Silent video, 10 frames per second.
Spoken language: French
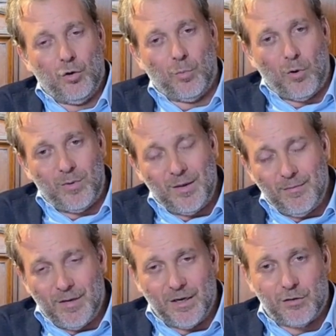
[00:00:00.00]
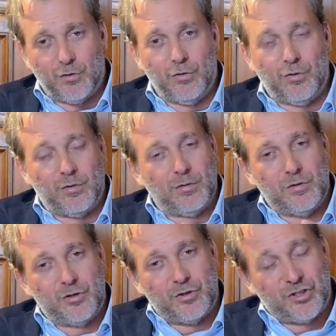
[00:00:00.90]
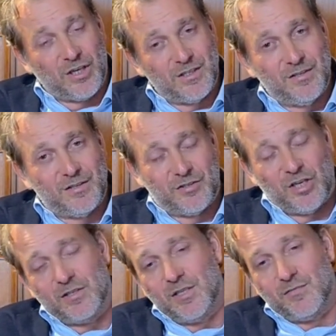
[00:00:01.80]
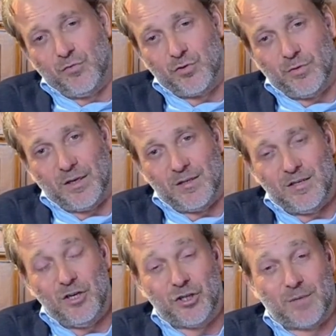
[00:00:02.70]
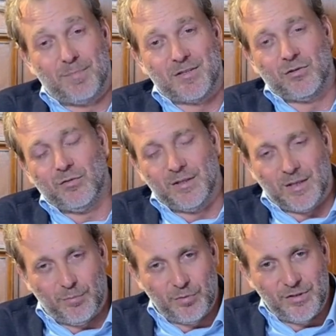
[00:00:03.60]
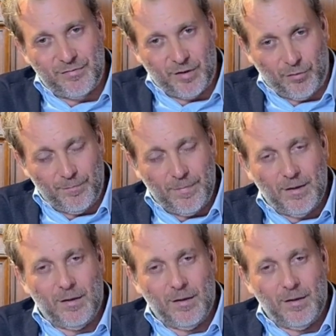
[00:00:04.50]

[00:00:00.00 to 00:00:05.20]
Le problème est que chaque, dysfonction érectile, chaque patient est un peu différent.